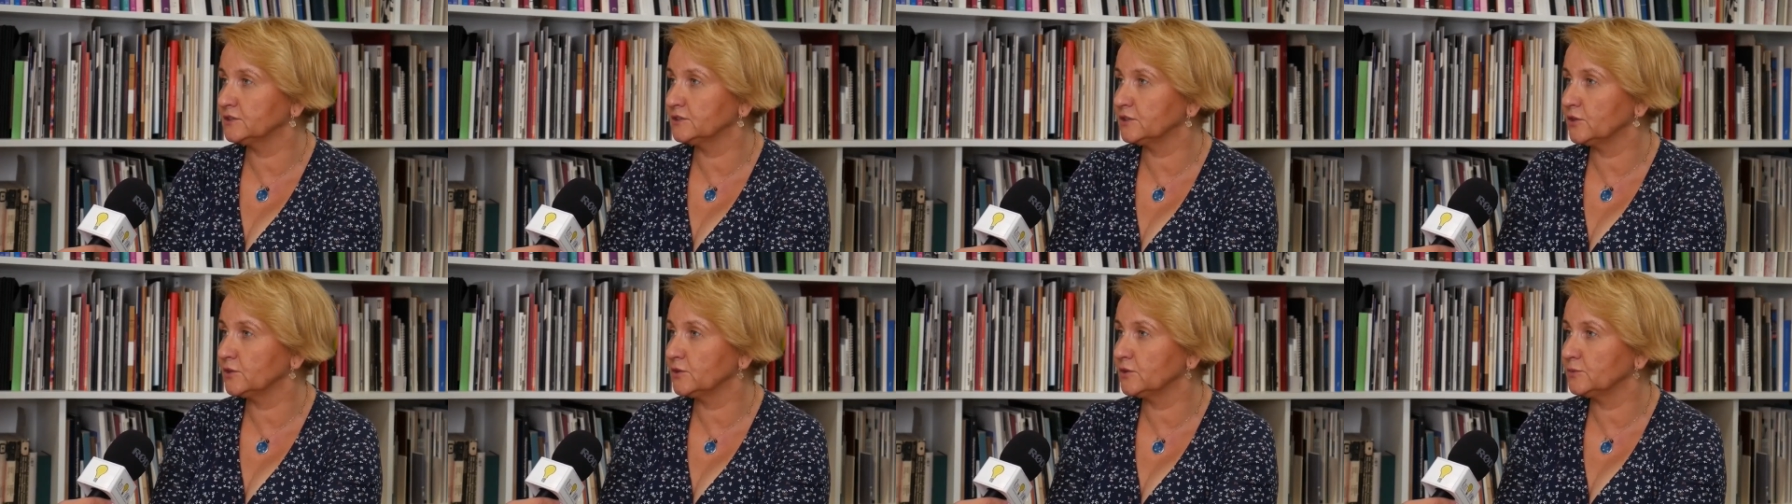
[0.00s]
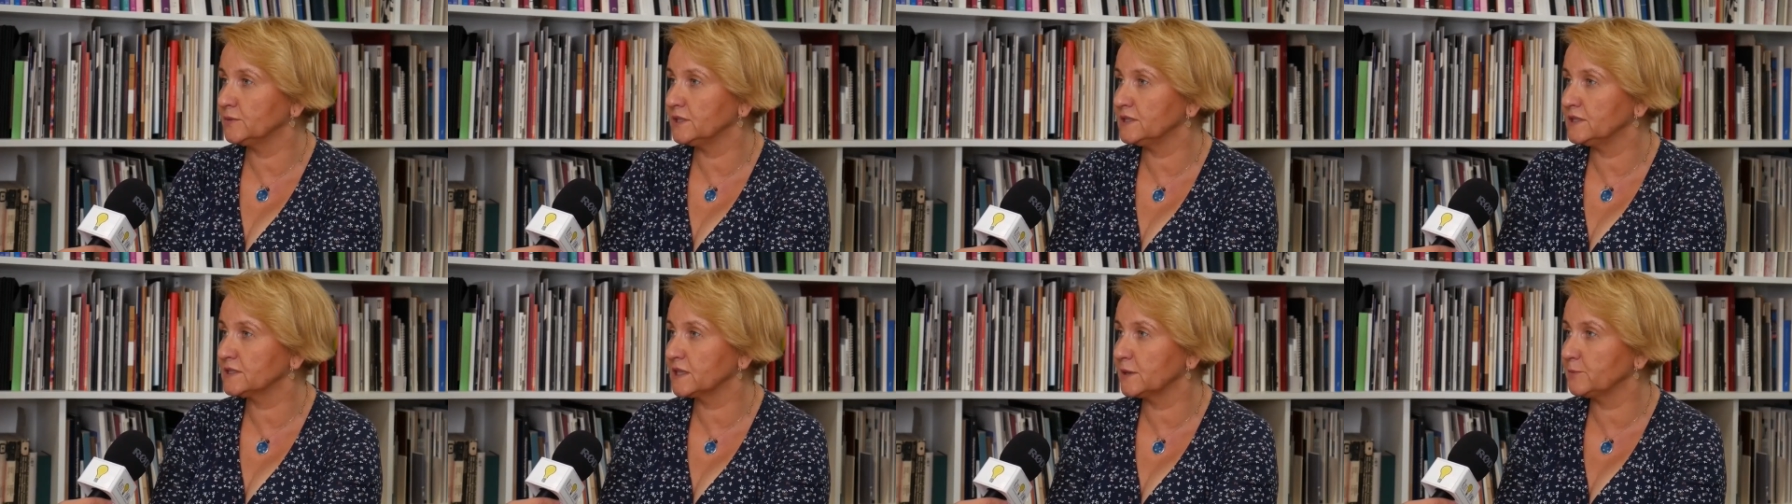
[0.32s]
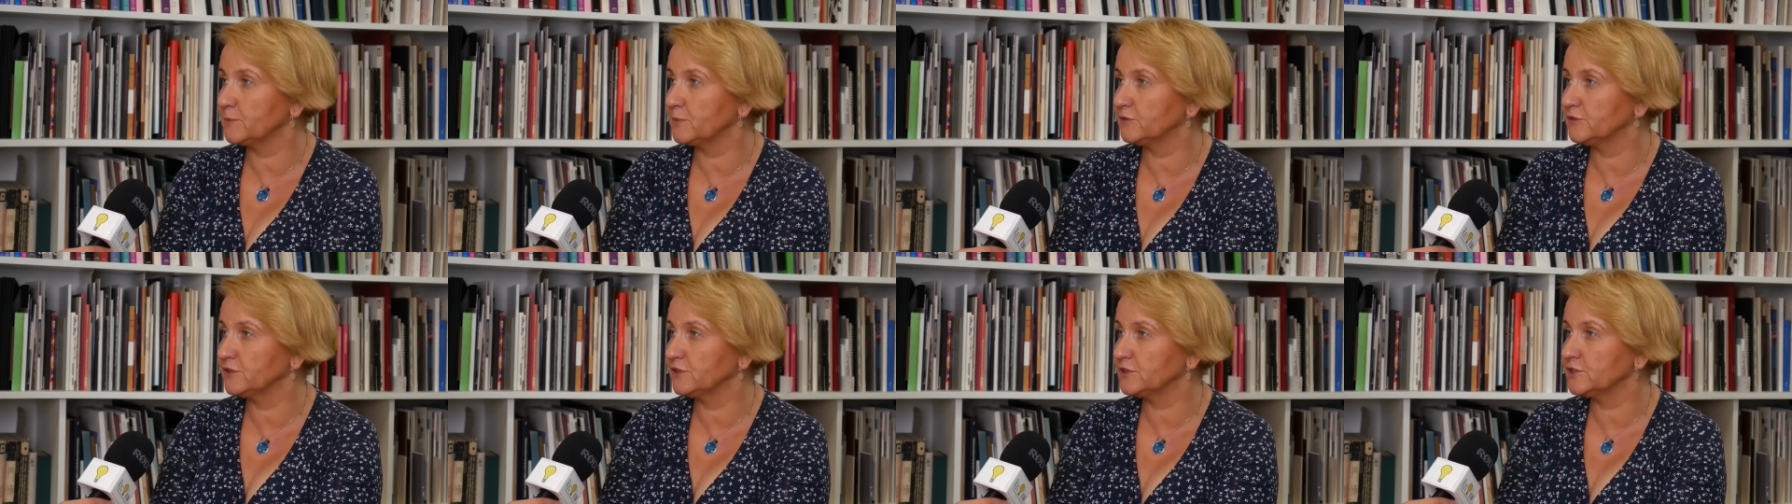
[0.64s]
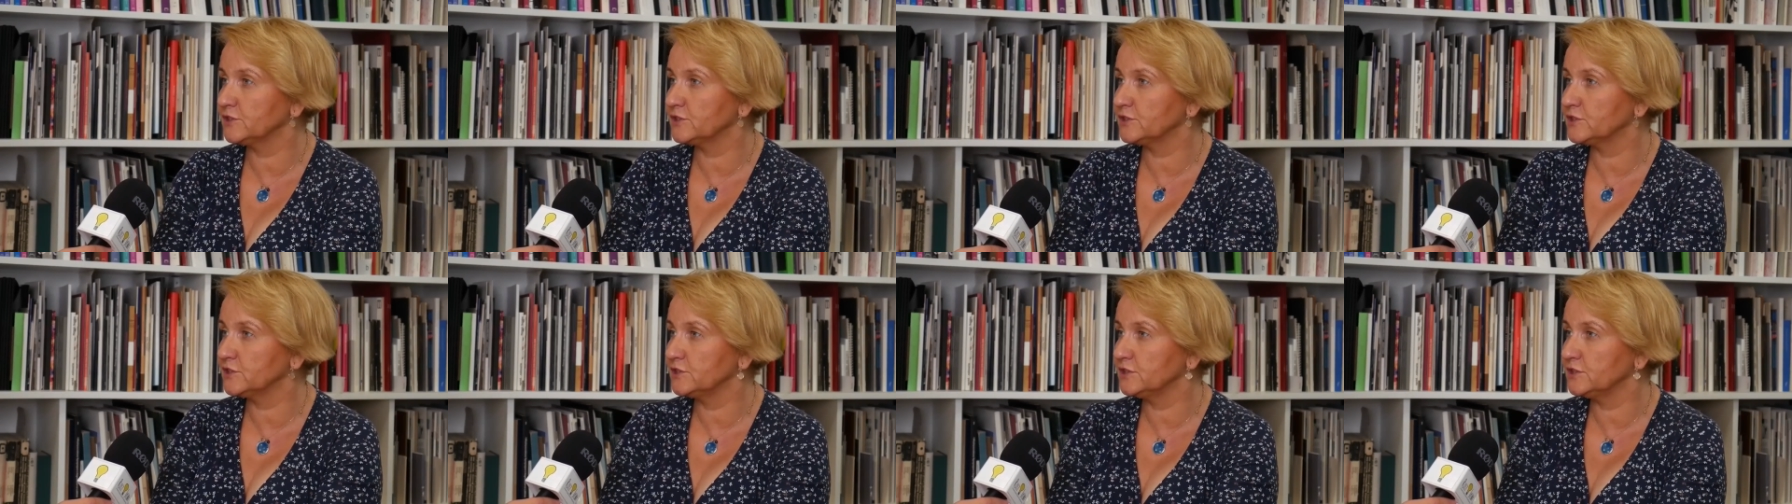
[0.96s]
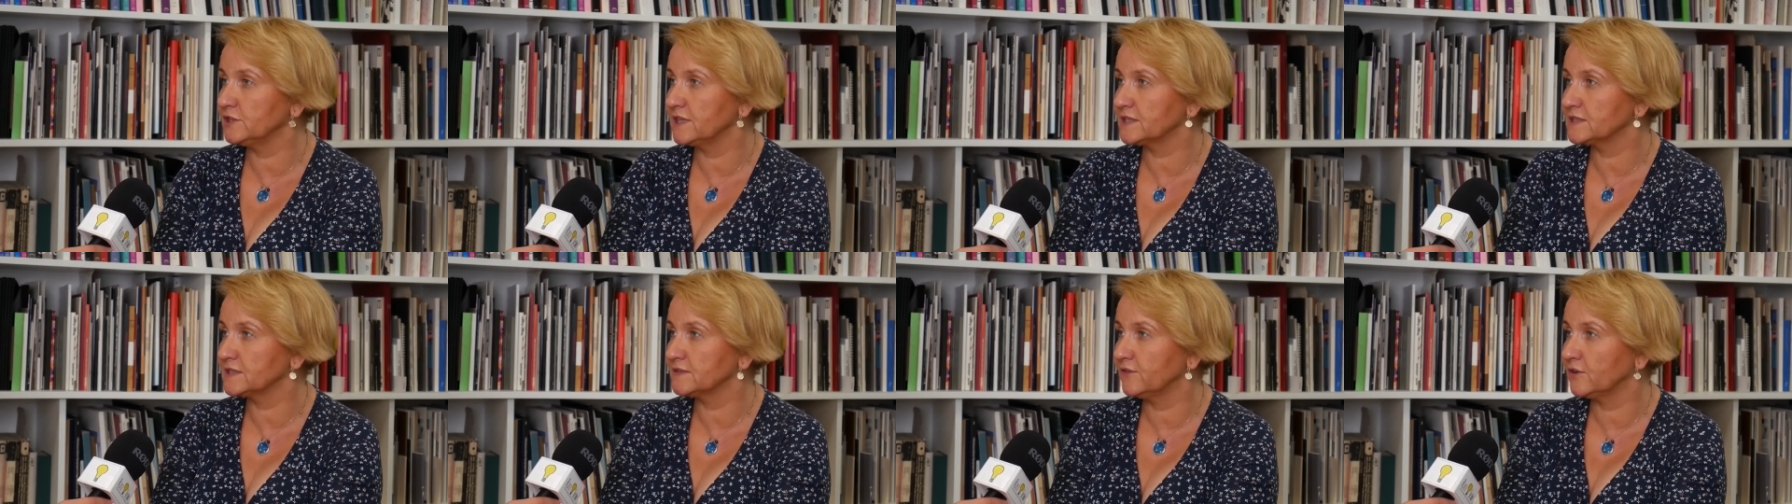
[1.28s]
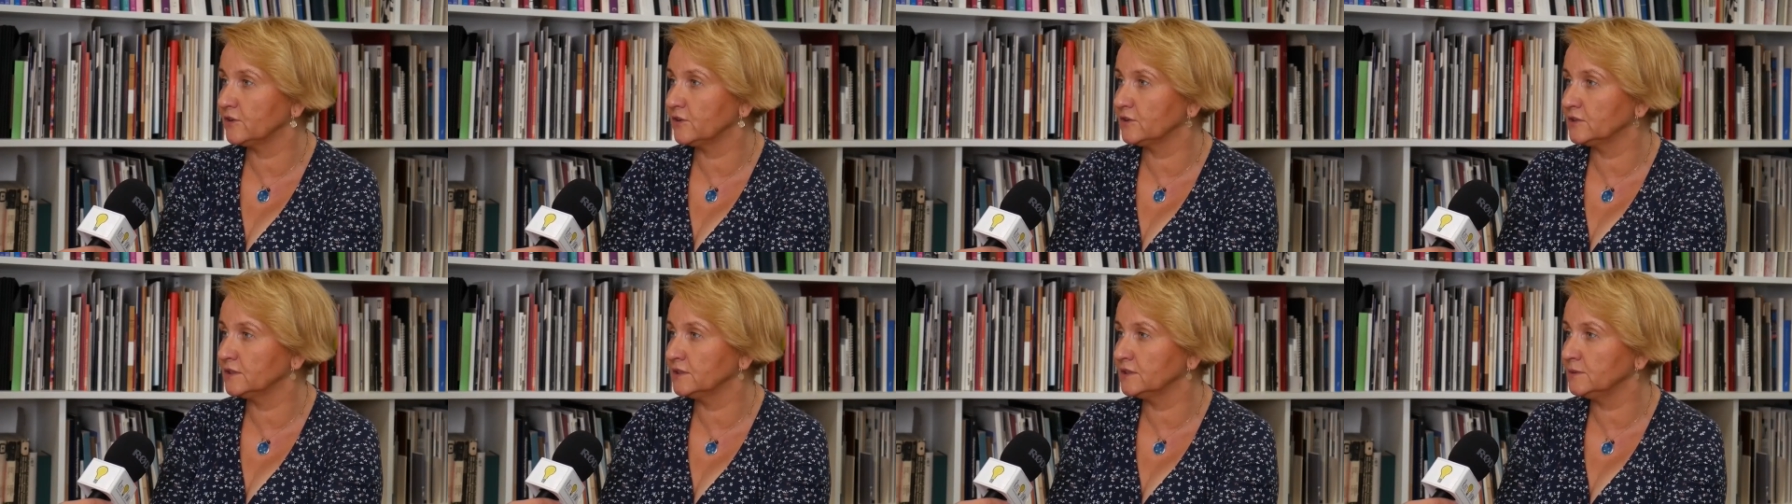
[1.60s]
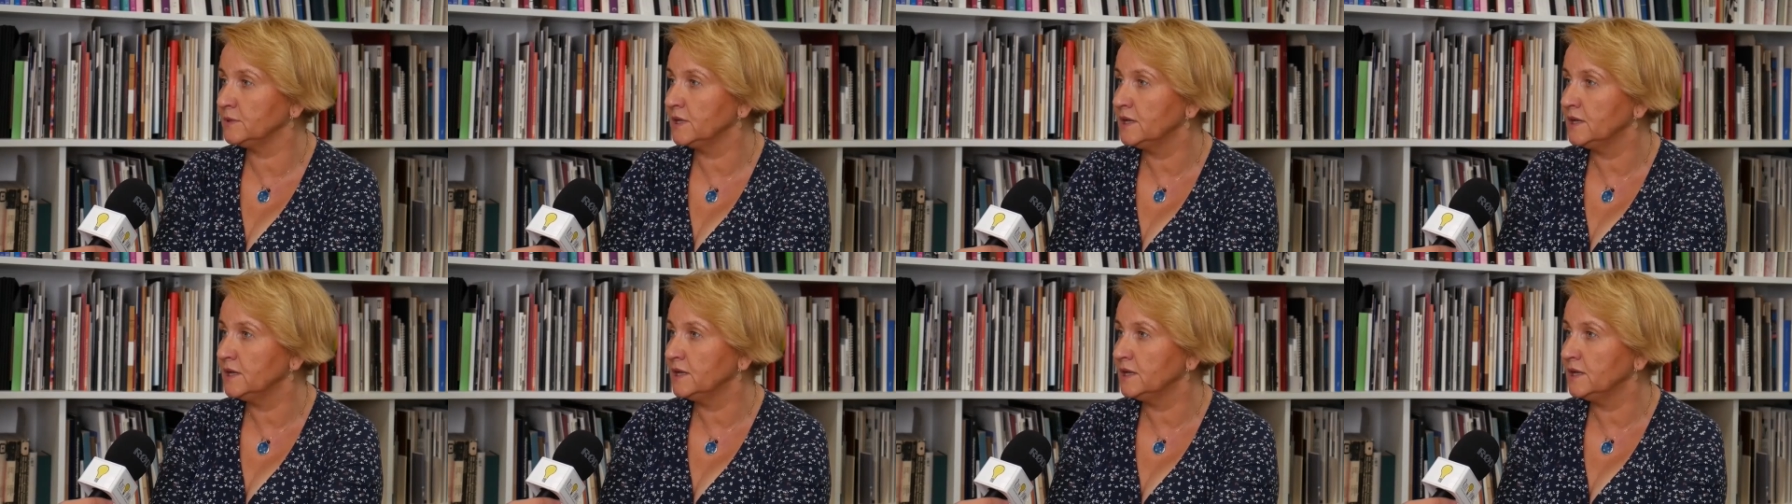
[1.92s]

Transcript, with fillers: to miejskie powietrze czyni nas wolnym